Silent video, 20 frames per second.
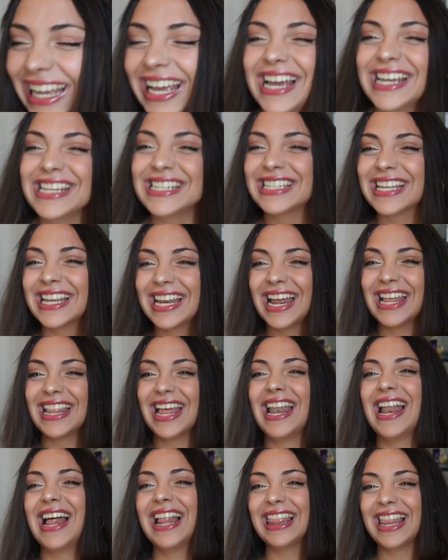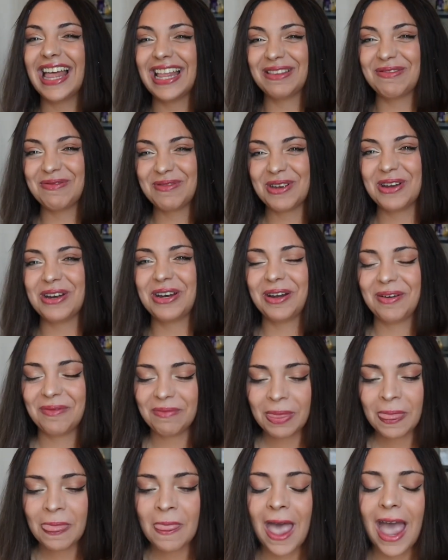ya işte neden anlatmıyorum.
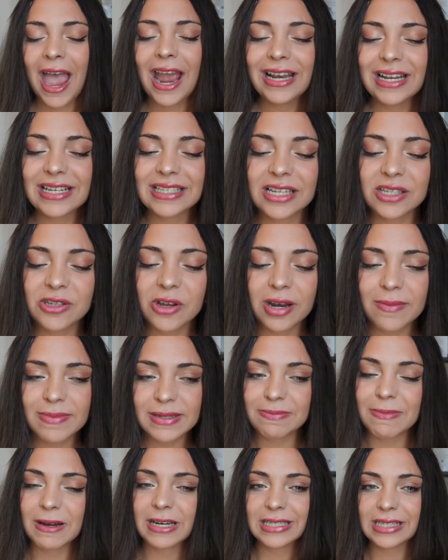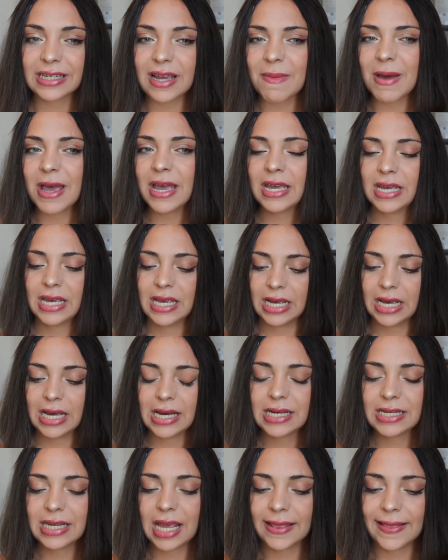Her neyse sonra biz barıştık ama e,
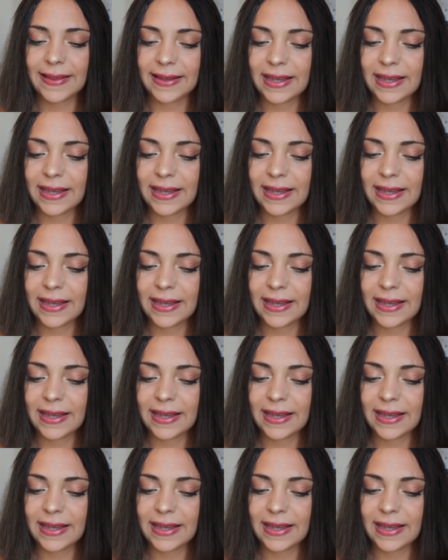yan,